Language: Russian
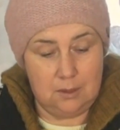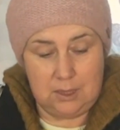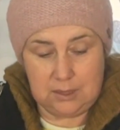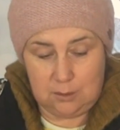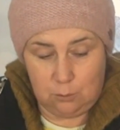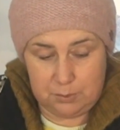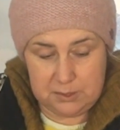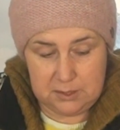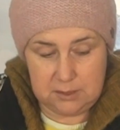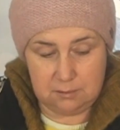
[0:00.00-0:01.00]
От этого
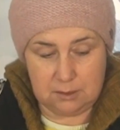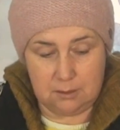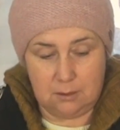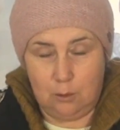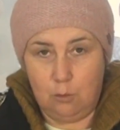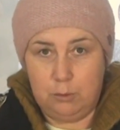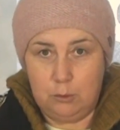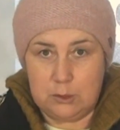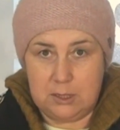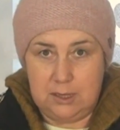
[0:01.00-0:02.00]
позитива
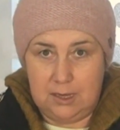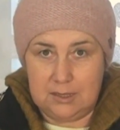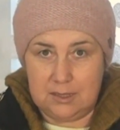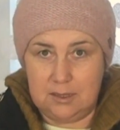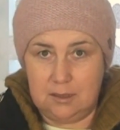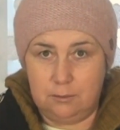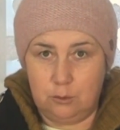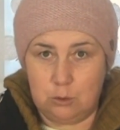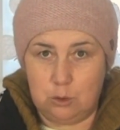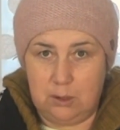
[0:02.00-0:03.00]
лопаются яйца. Дело в
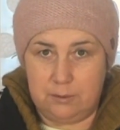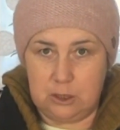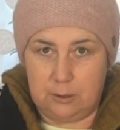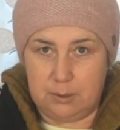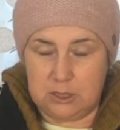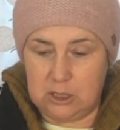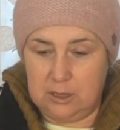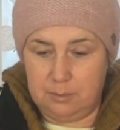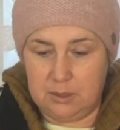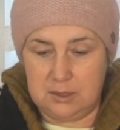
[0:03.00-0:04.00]
том, что я вчера
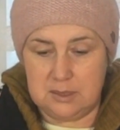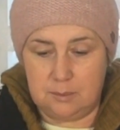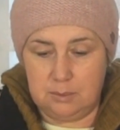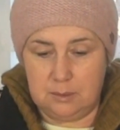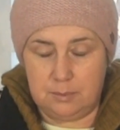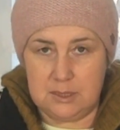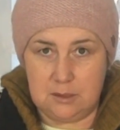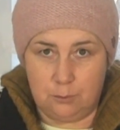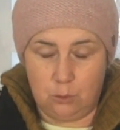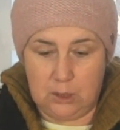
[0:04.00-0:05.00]
прошляпила и забыла
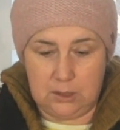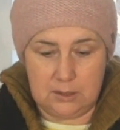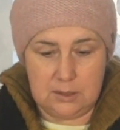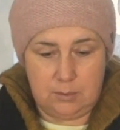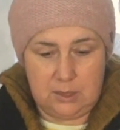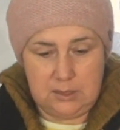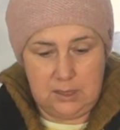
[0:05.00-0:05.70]
пойти в курятник забрать